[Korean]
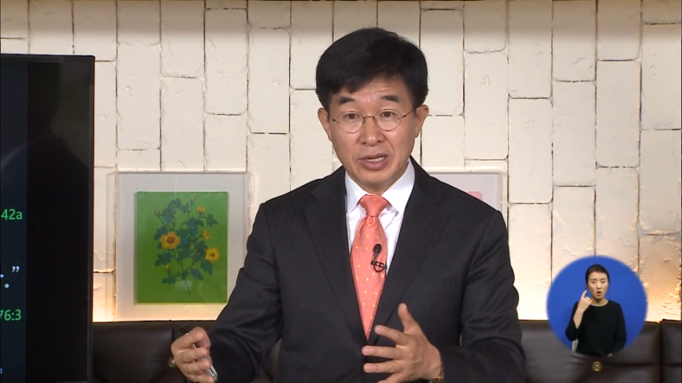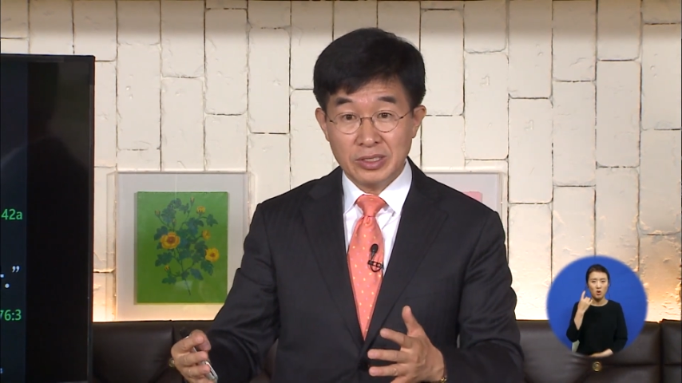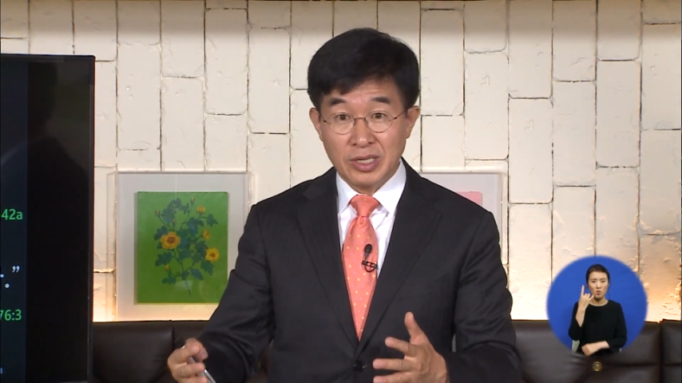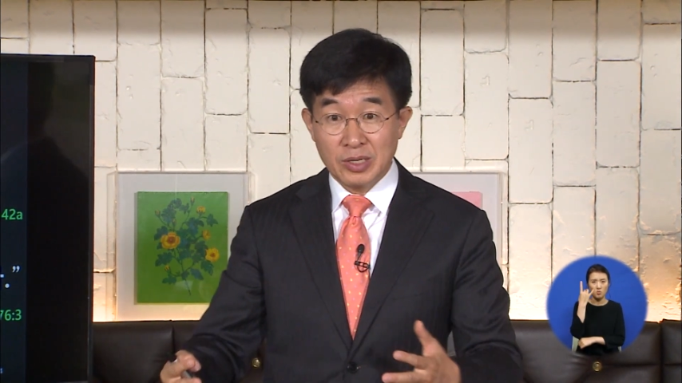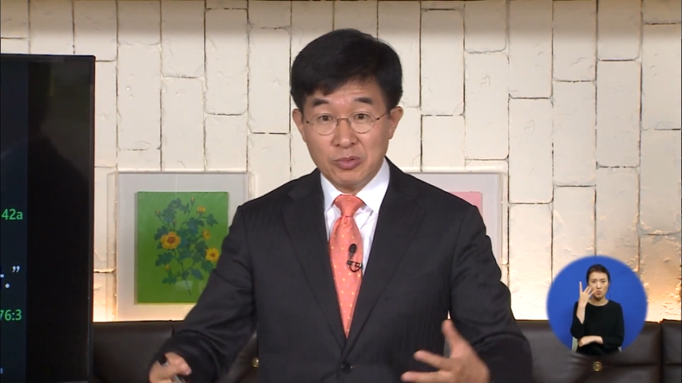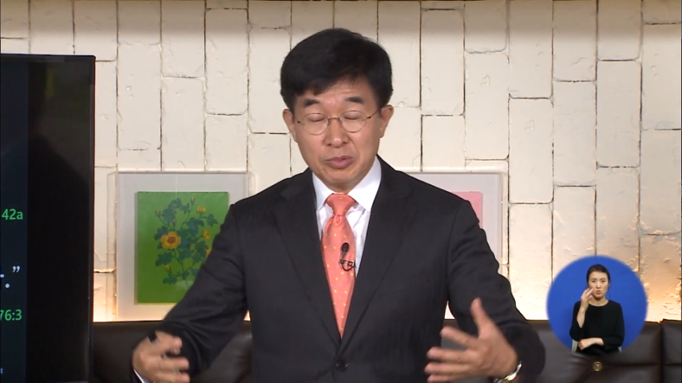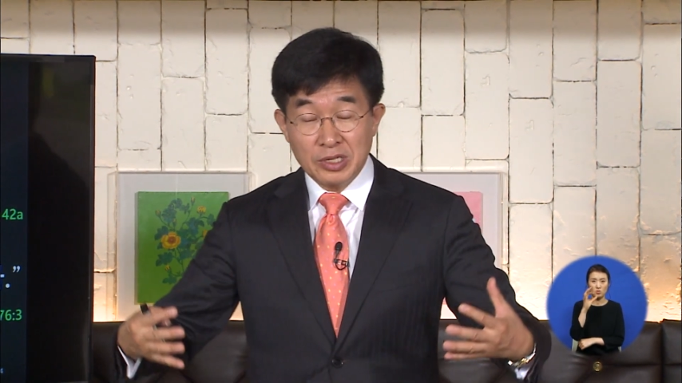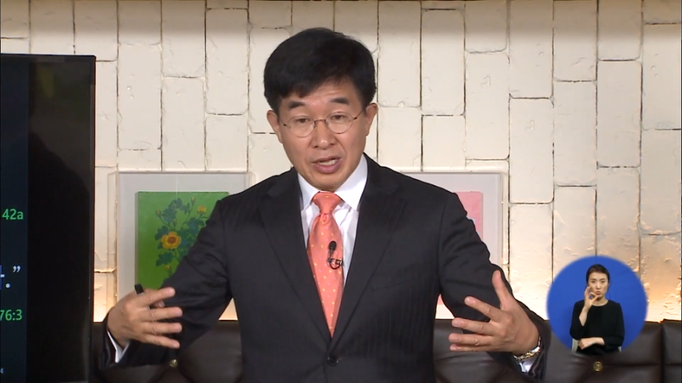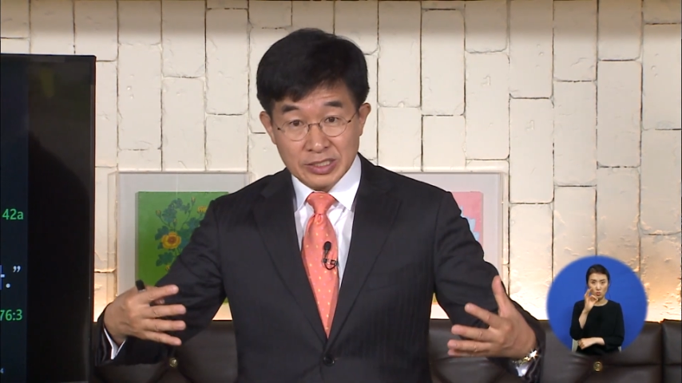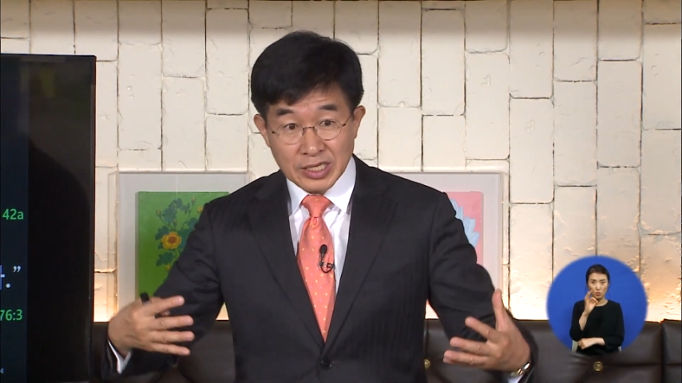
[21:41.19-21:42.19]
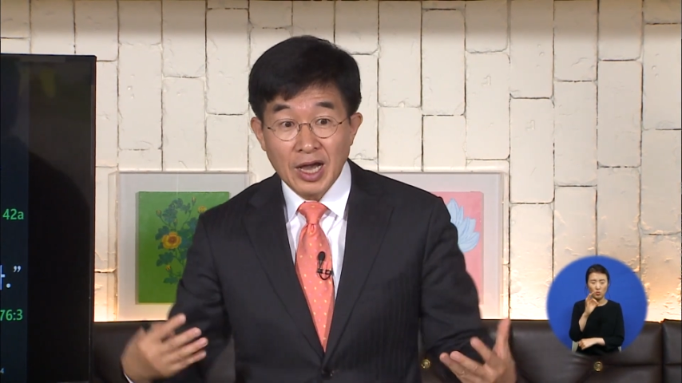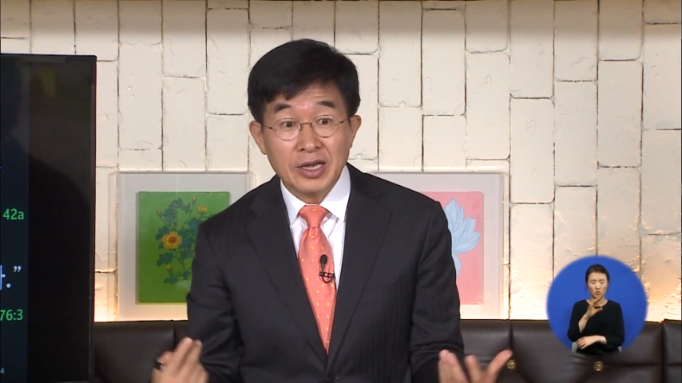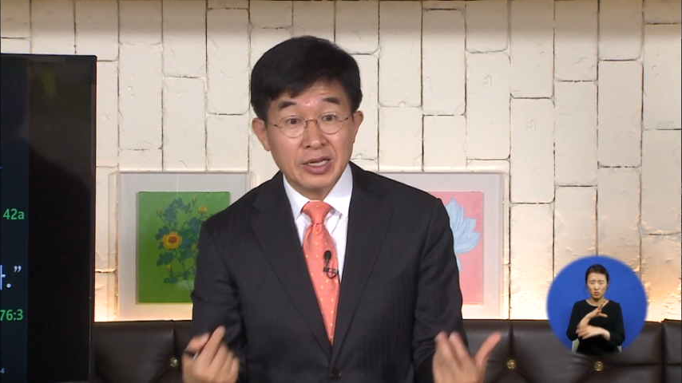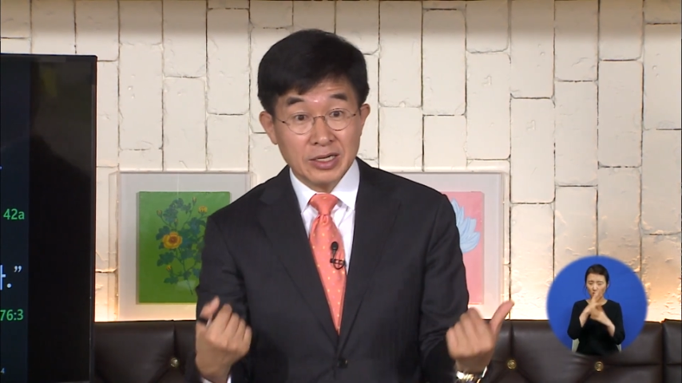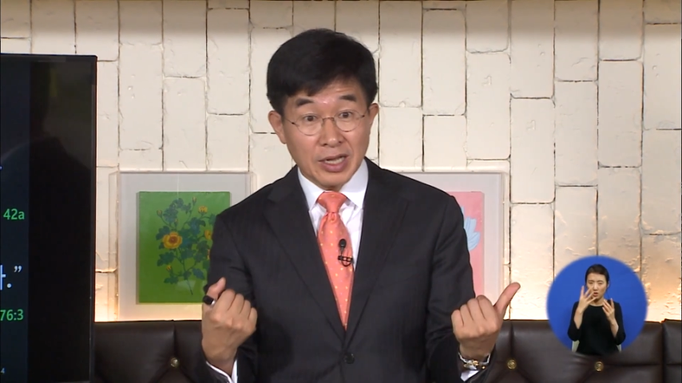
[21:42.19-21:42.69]
대부분
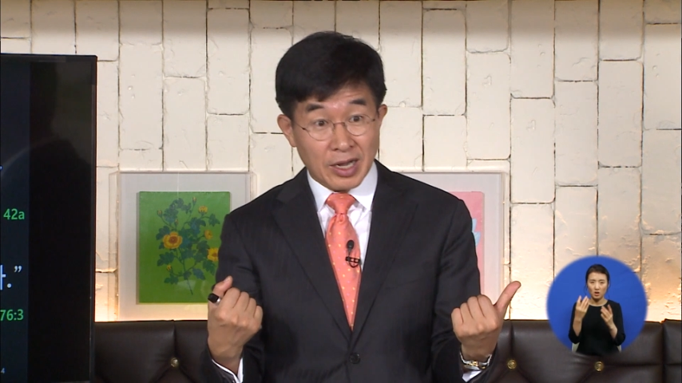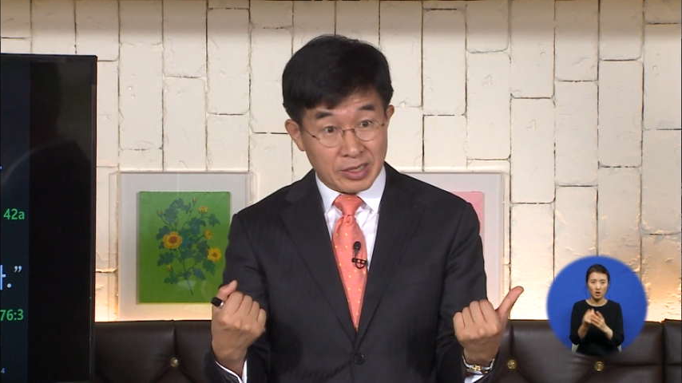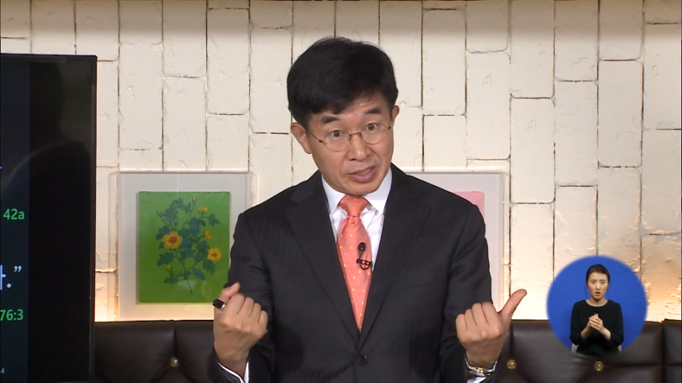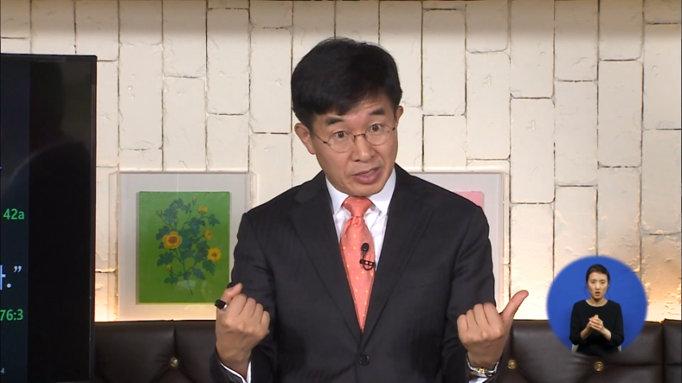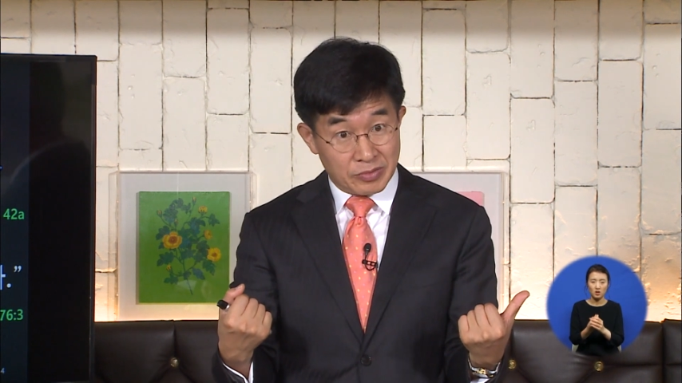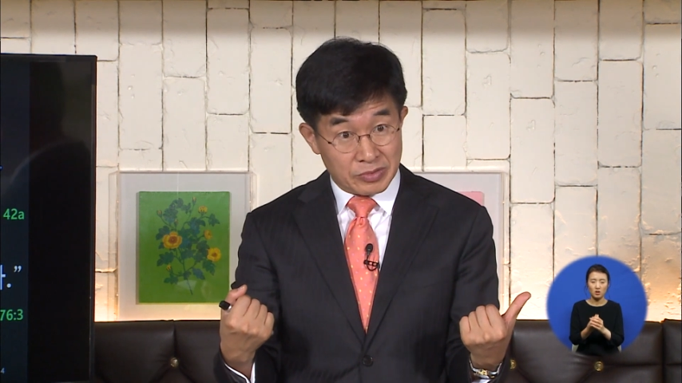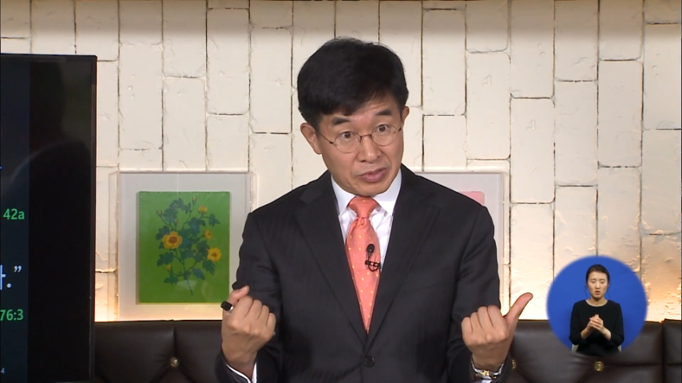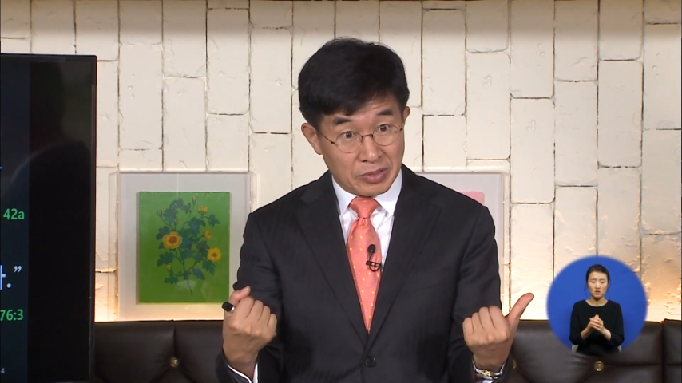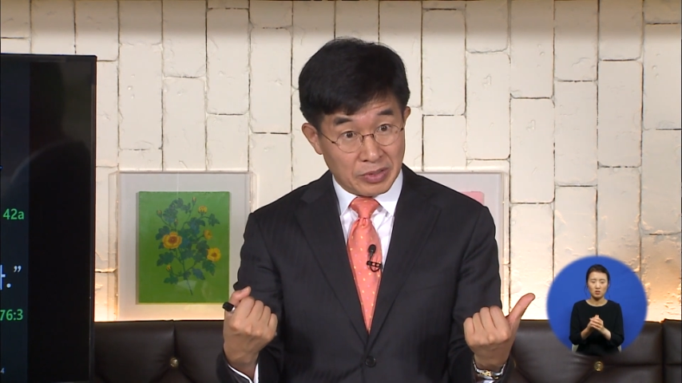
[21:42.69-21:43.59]
사기를 당하는 경우죠.